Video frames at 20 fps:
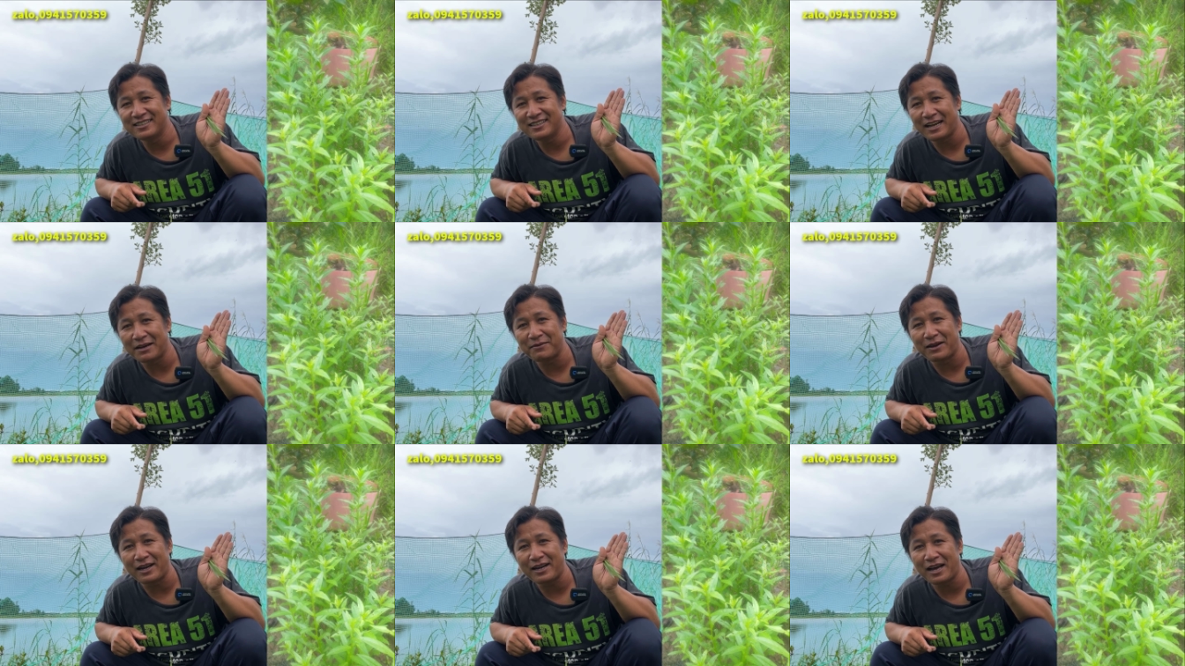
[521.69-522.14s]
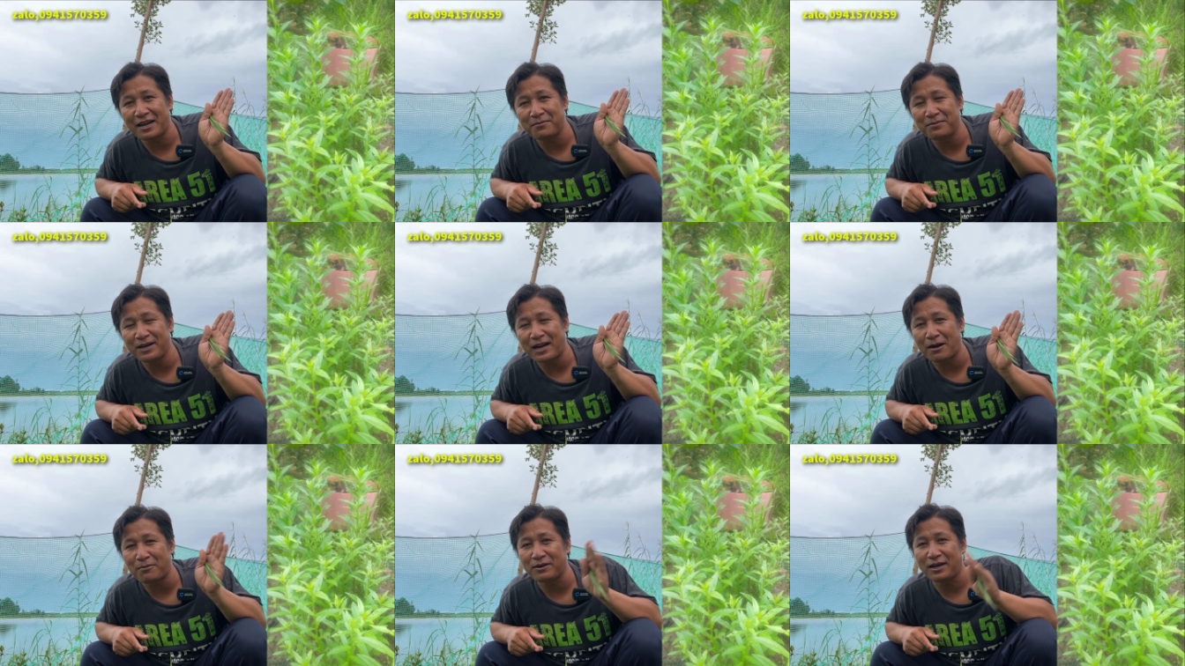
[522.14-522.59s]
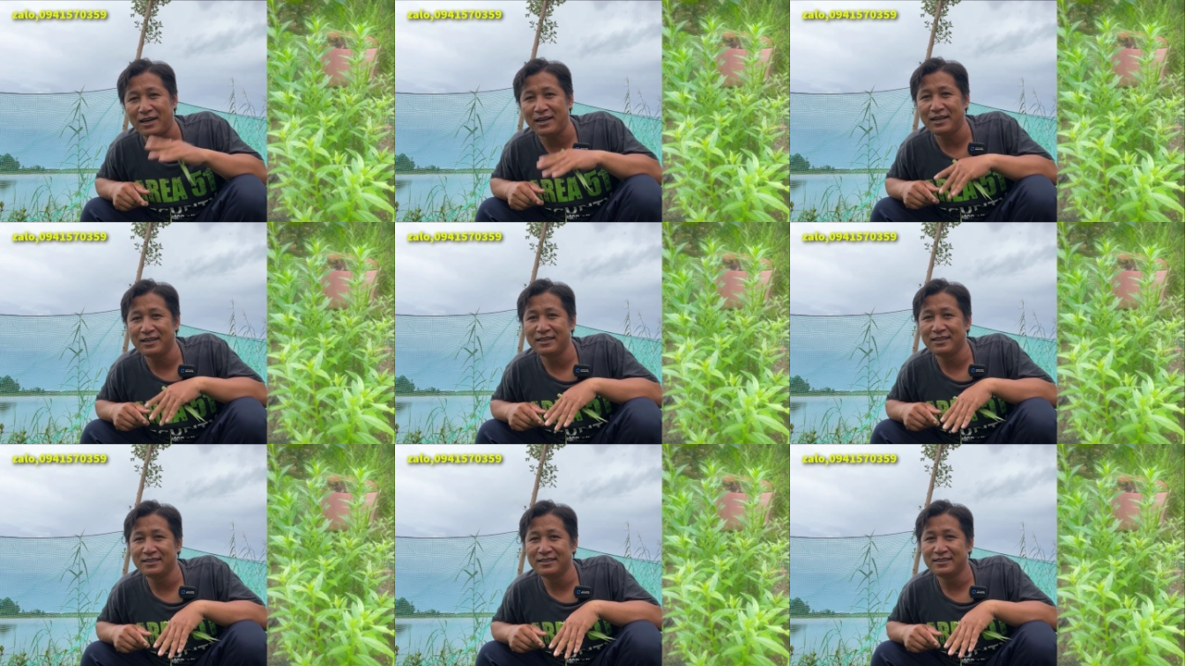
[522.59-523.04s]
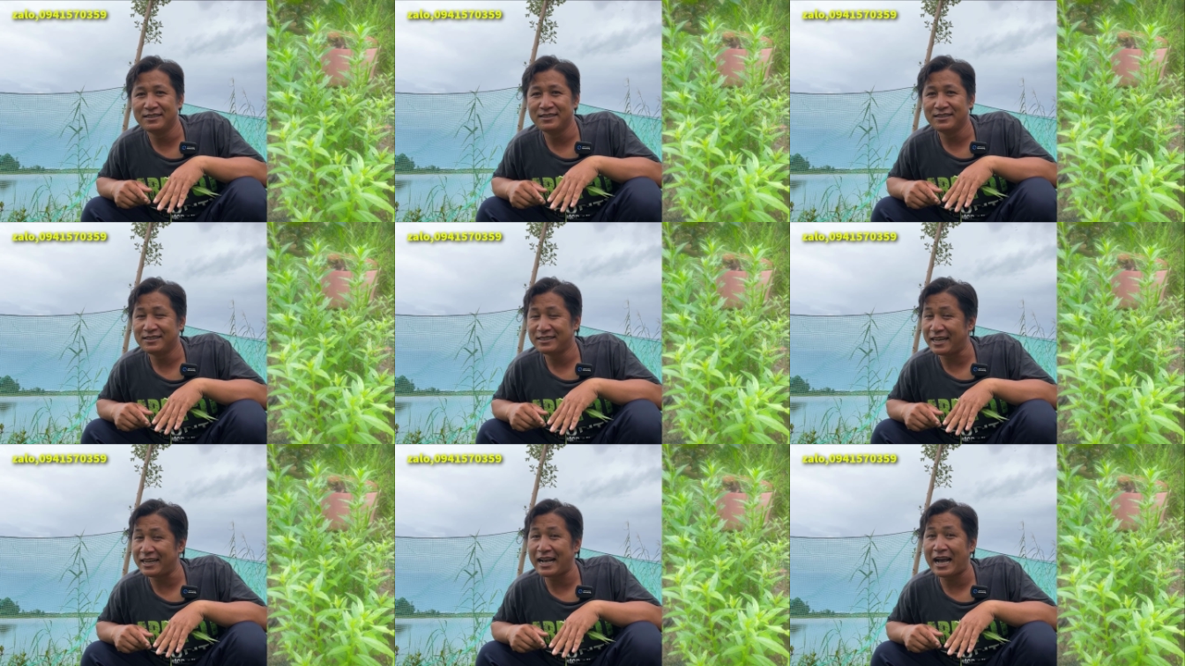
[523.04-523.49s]
em để cái hình bên hông đó
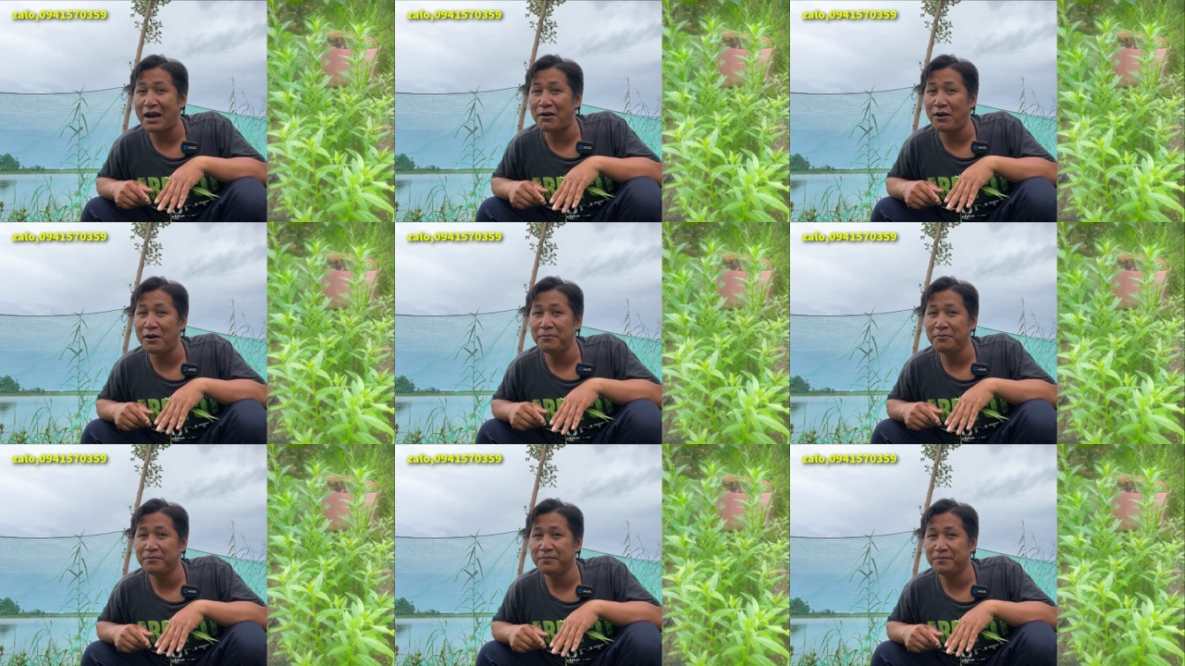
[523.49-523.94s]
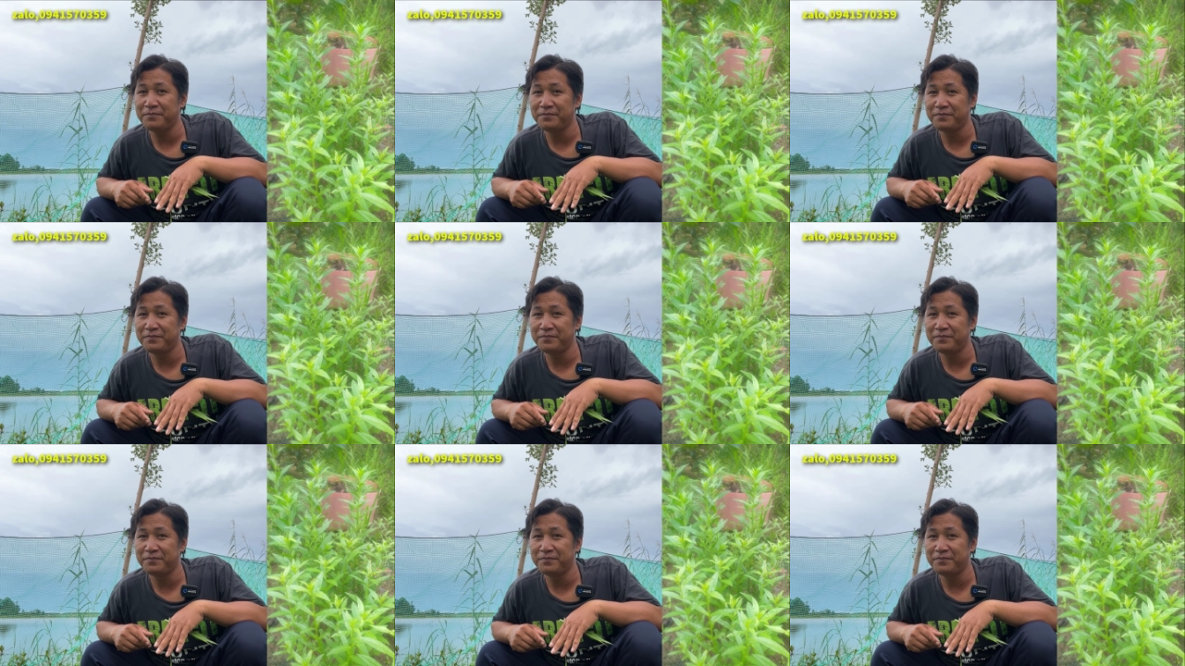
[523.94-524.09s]
cây cao lắm